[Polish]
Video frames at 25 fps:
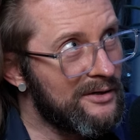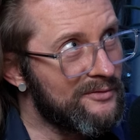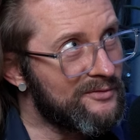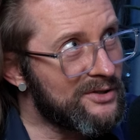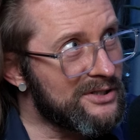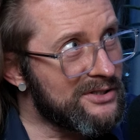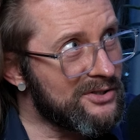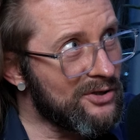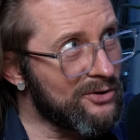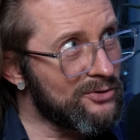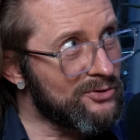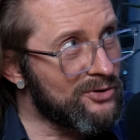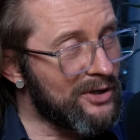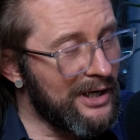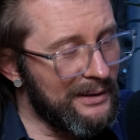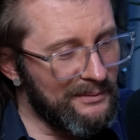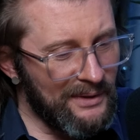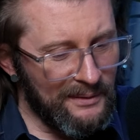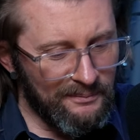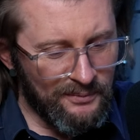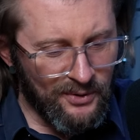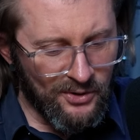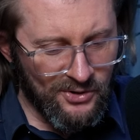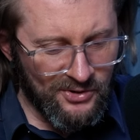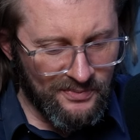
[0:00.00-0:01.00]
Wiesz co, tylko ja
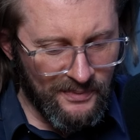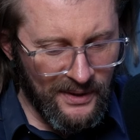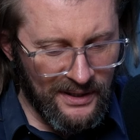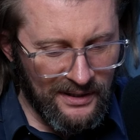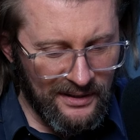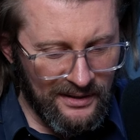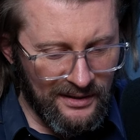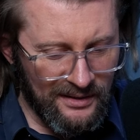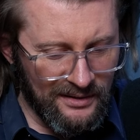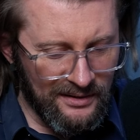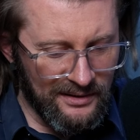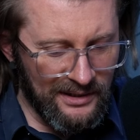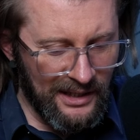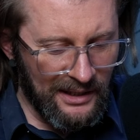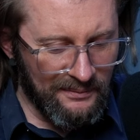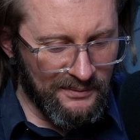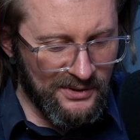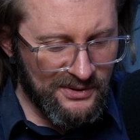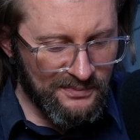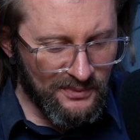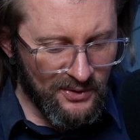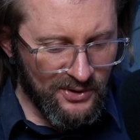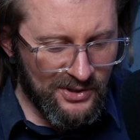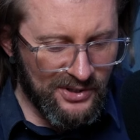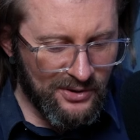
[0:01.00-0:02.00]
mam prośbę,
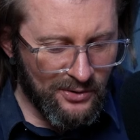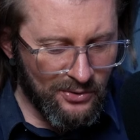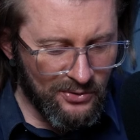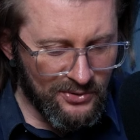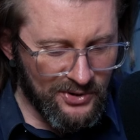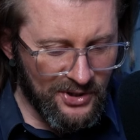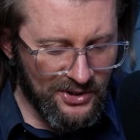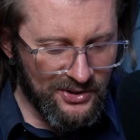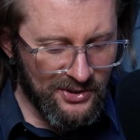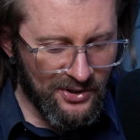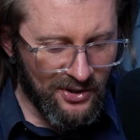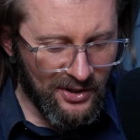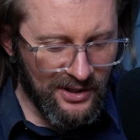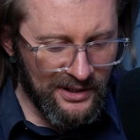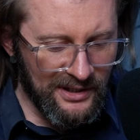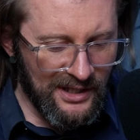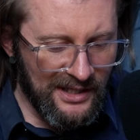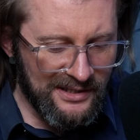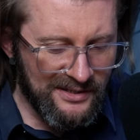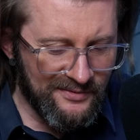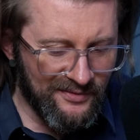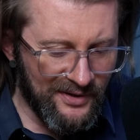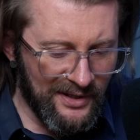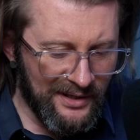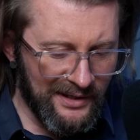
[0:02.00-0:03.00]
jakbyś mógł skrócić trochę
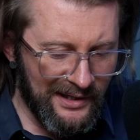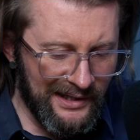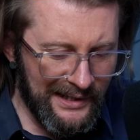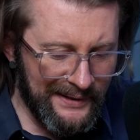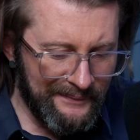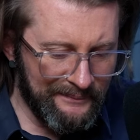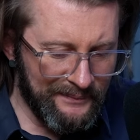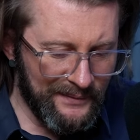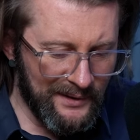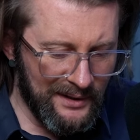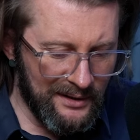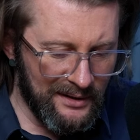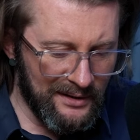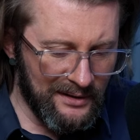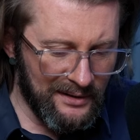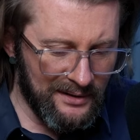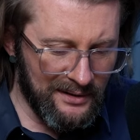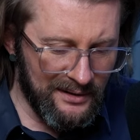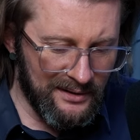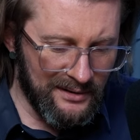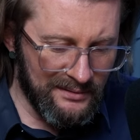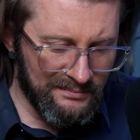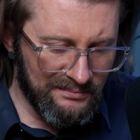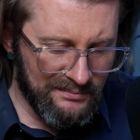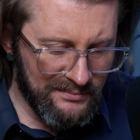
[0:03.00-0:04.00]
nazwę
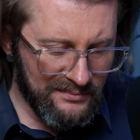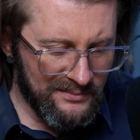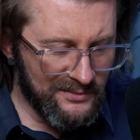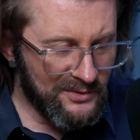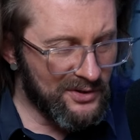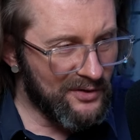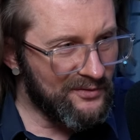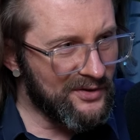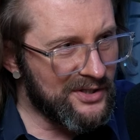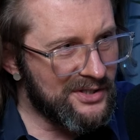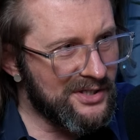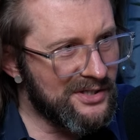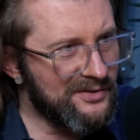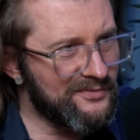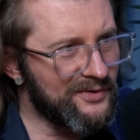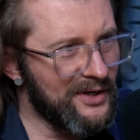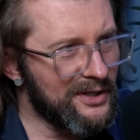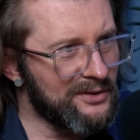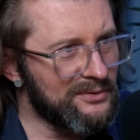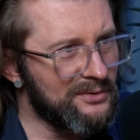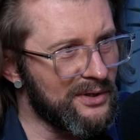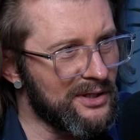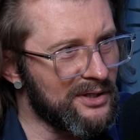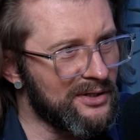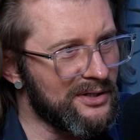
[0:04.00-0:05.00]

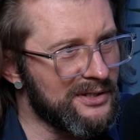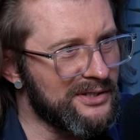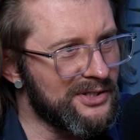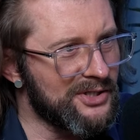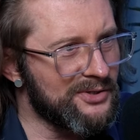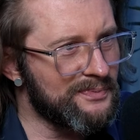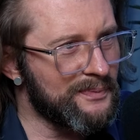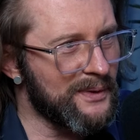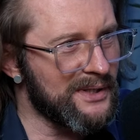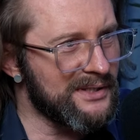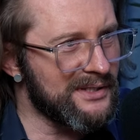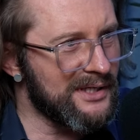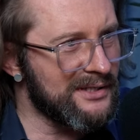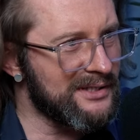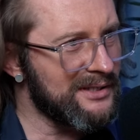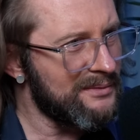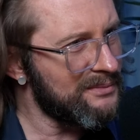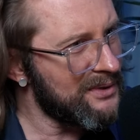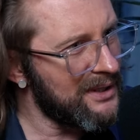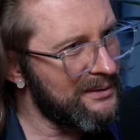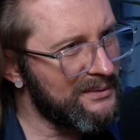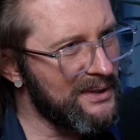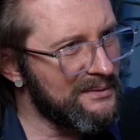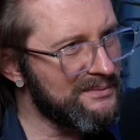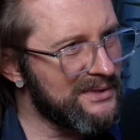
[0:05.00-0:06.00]
towarzystwa, którego jesteś prezesem,
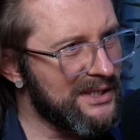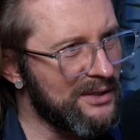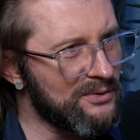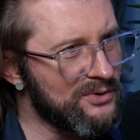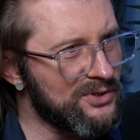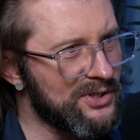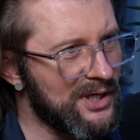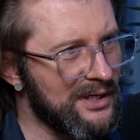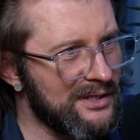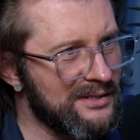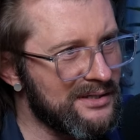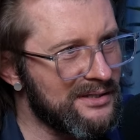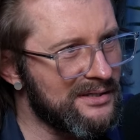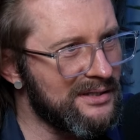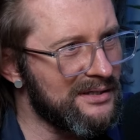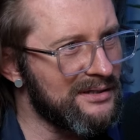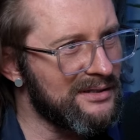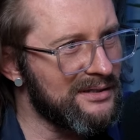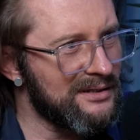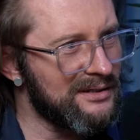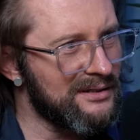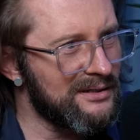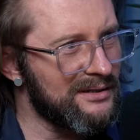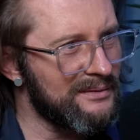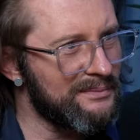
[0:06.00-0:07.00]
bo ja mam cały czas
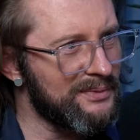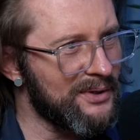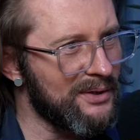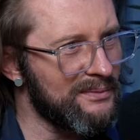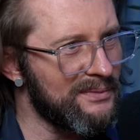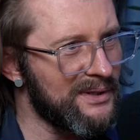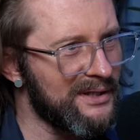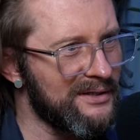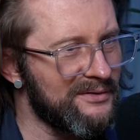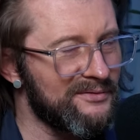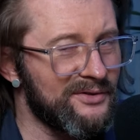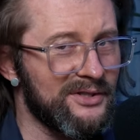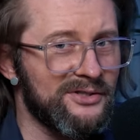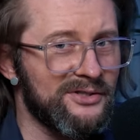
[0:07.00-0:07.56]
problem,